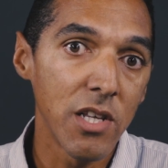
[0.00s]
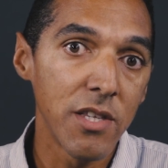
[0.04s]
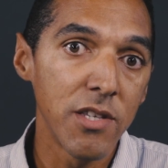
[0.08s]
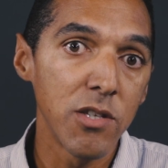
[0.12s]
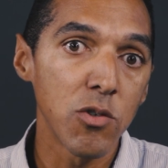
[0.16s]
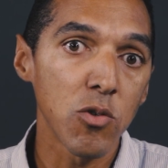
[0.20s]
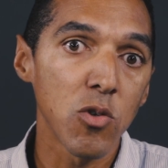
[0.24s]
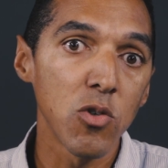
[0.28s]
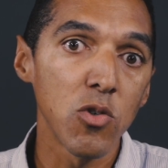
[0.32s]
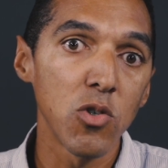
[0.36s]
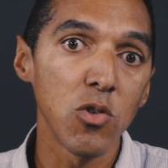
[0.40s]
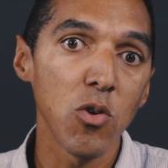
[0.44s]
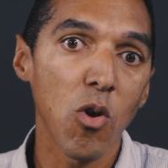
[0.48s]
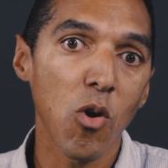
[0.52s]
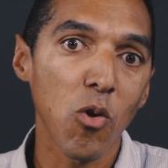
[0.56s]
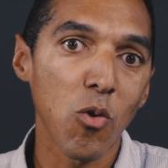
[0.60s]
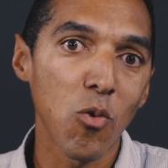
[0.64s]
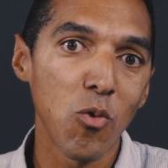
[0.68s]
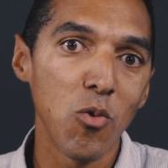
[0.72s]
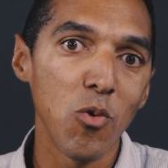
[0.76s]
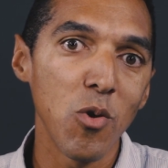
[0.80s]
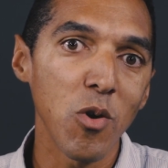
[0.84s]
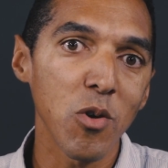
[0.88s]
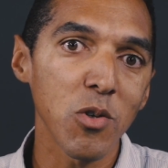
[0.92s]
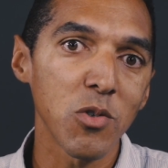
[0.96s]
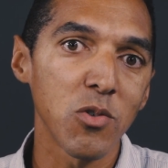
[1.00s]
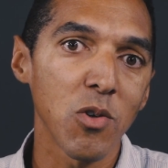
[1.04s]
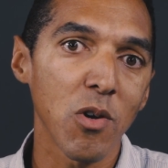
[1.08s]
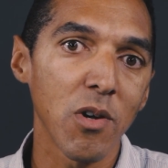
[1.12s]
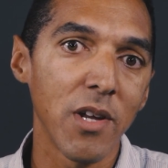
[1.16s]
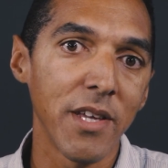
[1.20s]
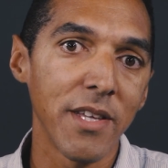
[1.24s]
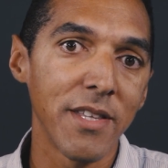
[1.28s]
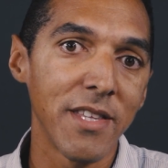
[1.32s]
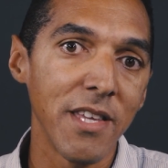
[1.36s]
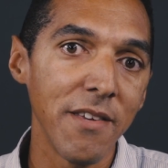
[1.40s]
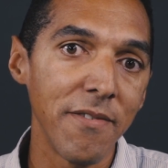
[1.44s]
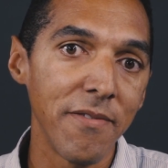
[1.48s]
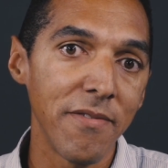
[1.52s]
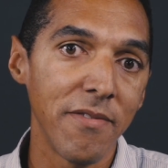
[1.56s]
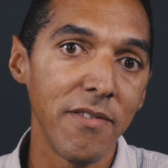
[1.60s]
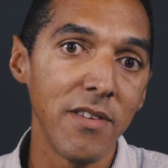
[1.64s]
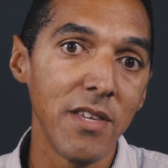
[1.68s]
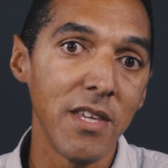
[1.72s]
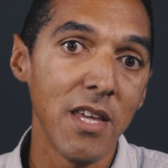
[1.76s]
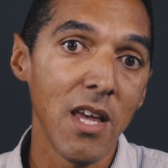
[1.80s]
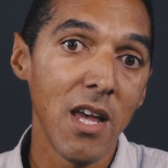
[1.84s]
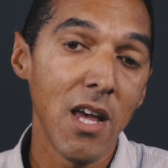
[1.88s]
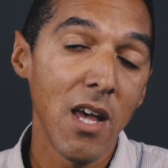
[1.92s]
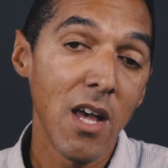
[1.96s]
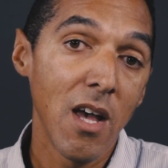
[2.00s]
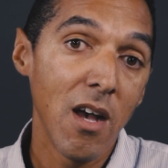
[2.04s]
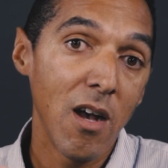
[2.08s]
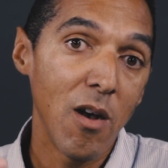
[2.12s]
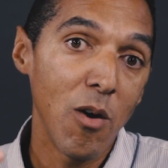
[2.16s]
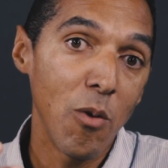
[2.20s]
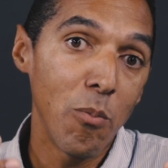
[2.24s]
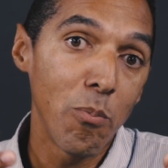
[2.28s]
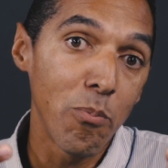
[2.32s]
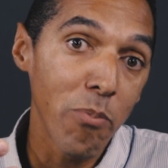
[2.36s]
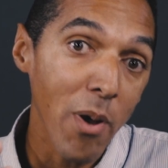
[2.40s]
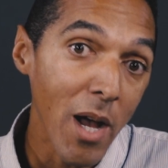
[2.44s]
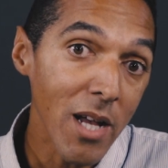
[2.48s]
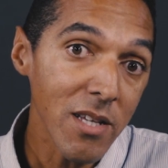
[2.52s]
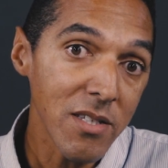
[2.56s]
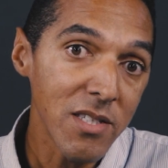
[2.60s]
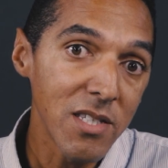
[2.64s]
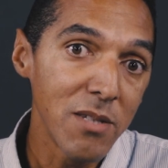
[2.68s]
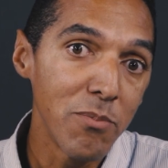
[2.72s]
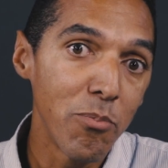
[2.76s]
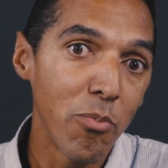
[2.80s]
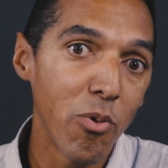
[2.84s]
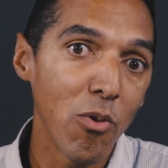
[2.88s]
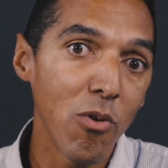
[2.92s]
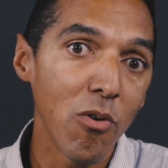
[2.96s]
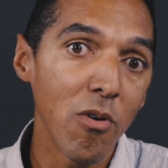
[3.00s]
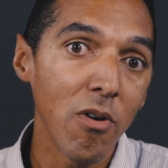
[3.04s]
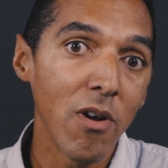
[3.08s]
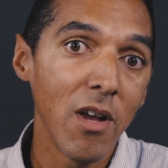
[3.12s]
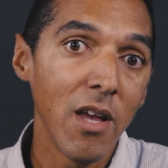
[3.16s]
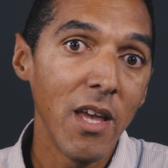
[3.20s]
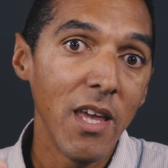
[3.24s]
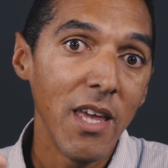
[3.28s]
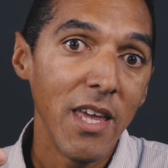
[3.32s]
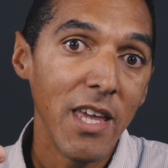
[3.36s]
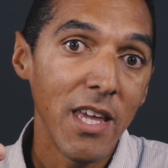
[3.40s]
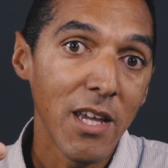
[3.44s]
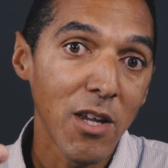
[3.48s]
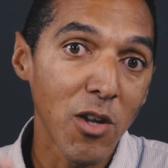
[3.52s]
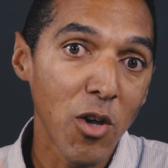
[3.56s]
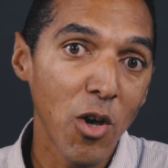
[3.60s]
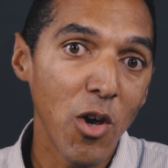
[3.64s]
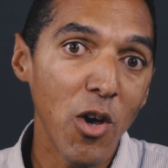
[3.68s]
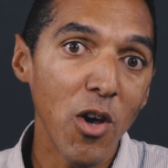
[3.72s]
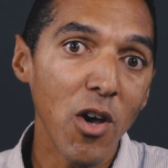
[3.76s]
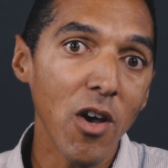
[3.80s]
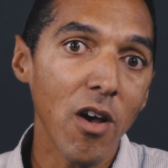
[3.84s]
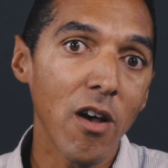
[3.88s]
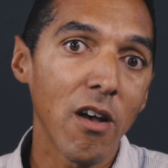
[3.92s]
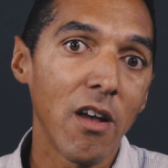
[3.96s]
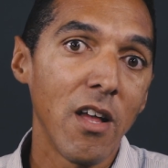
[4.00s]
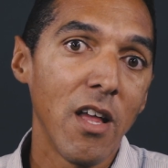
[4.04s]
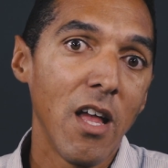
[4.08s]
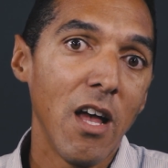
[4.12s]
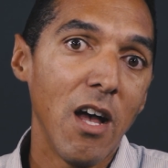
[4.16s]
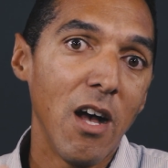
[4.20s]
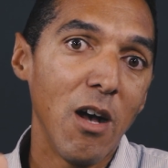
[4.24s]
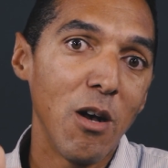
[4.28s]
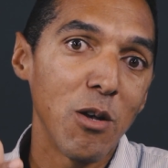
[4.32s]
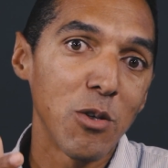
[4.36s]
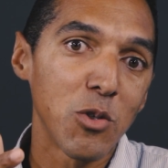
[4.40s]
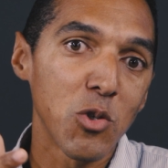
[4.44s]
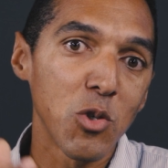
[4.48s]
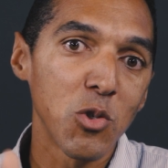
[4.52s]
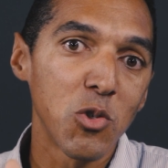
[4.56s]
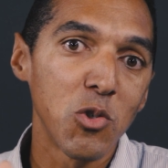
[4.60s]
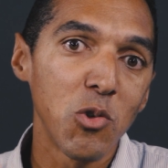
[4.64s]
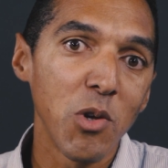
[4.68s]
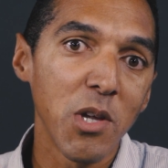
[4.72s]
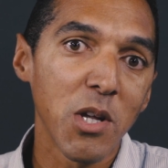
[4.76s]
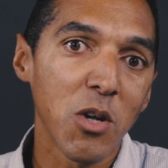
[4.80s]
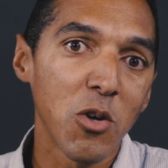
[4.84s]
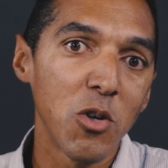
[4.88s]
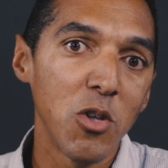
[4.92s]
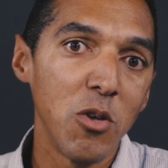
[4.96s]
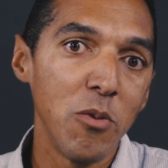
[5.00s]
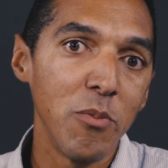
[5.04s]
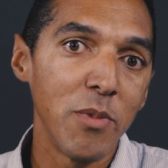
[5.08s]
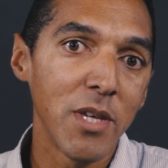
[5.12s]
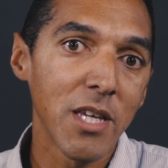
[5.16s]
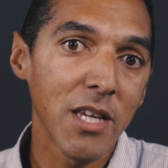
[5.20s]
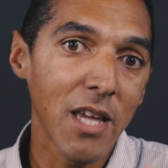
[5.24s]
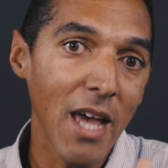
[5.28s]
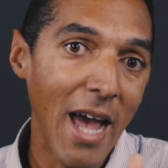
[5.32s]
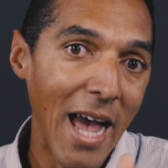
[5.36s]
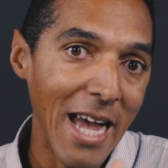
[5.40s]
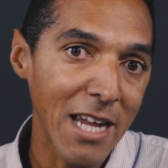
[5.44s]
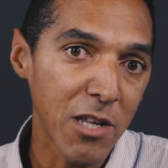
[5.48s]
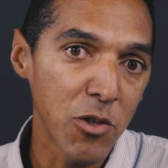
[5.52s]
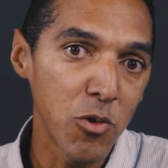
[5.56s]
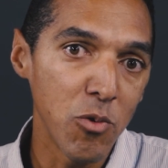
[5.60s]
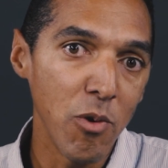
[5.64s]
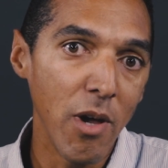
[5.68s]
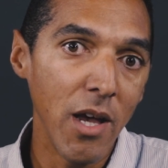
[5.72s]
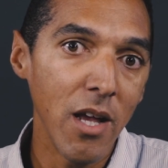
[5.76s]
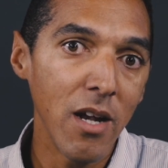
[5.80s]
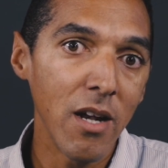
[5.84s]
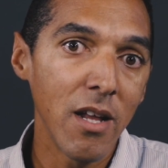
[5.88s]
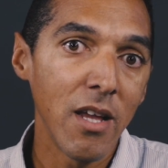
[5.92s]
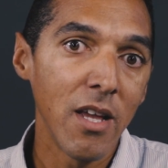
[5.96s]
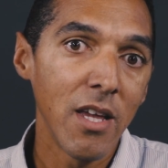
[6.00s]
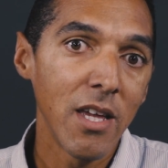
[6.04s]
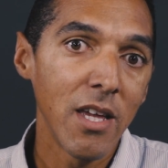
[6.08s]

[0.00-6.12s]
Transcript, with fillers: les discussions en cours sur les défis euh, principaux et cœurs euh, socio-économiques actuels,